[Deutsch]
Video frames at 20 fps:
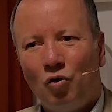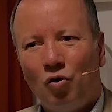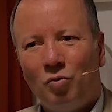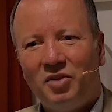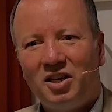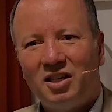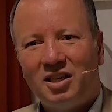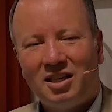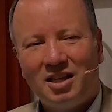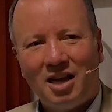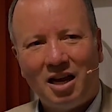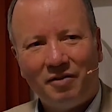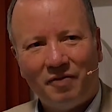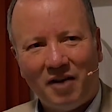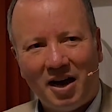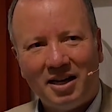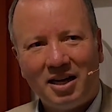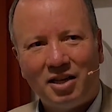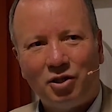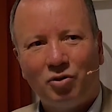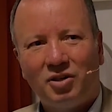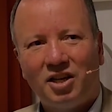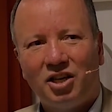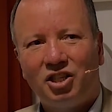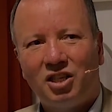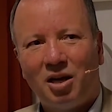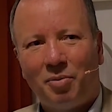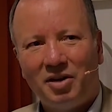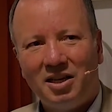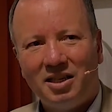um dieses Land weiter zu
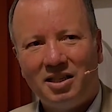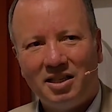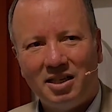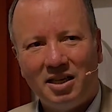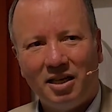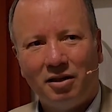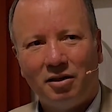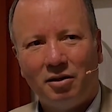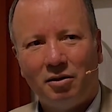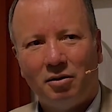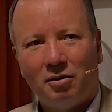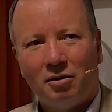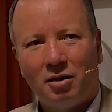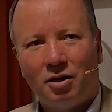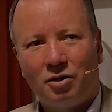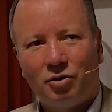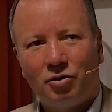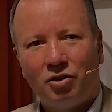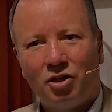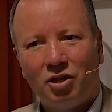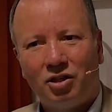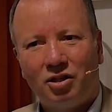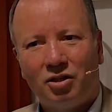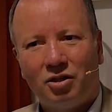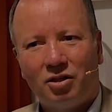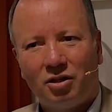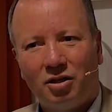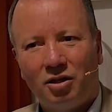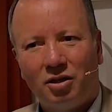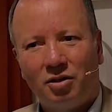destabilisieren. Also
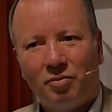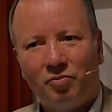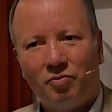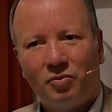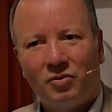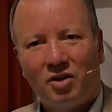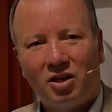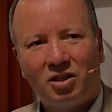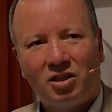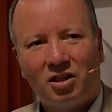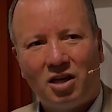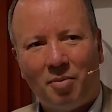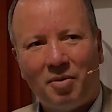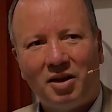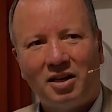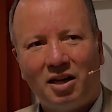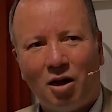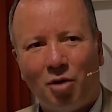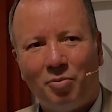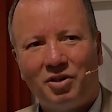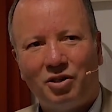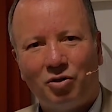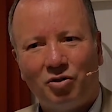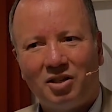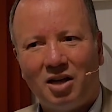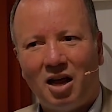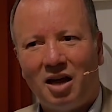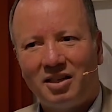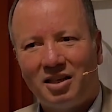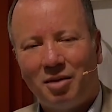das, ähm, das kann man, glaube ich, so
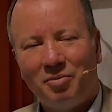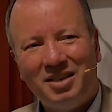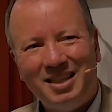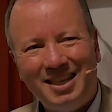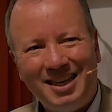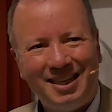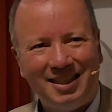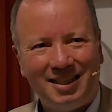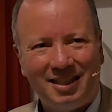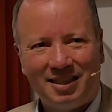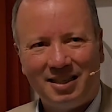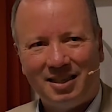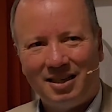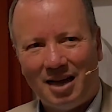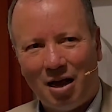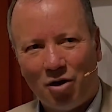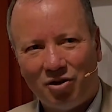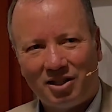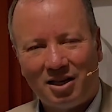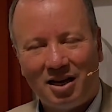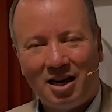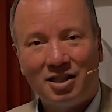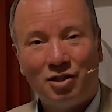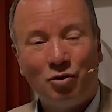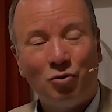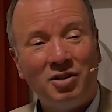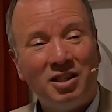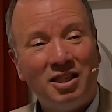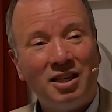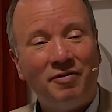sagen. Sie haben nichts
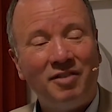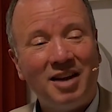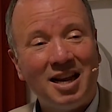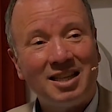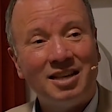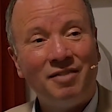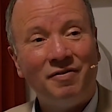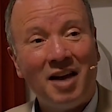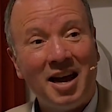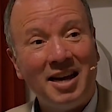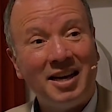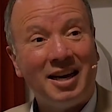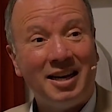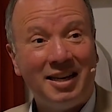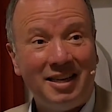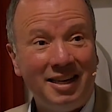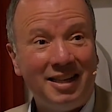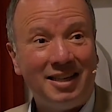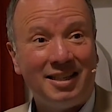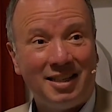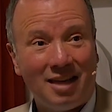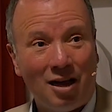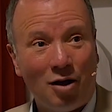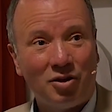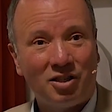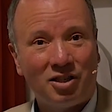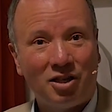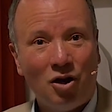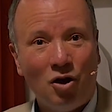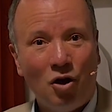ausgelassen und sie lassen weiterhin nichts
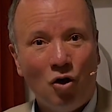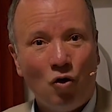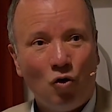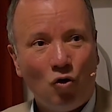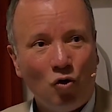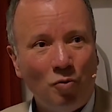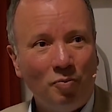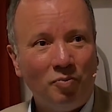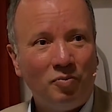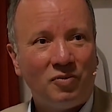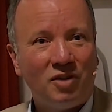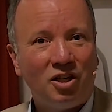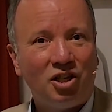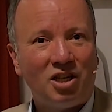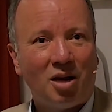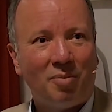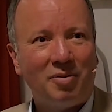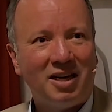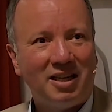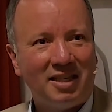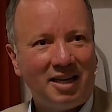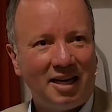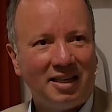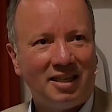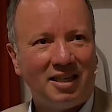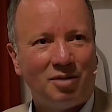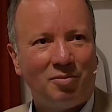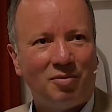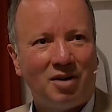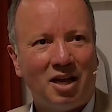aus, um die
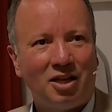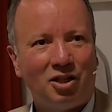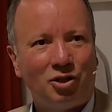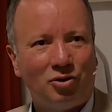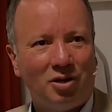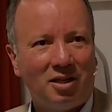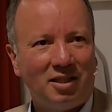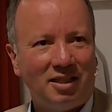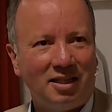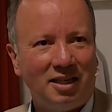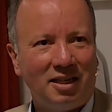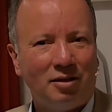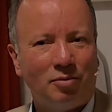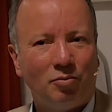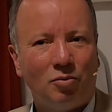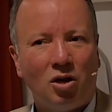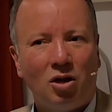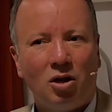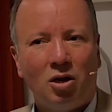Stabilität diesem Land zu entziehen.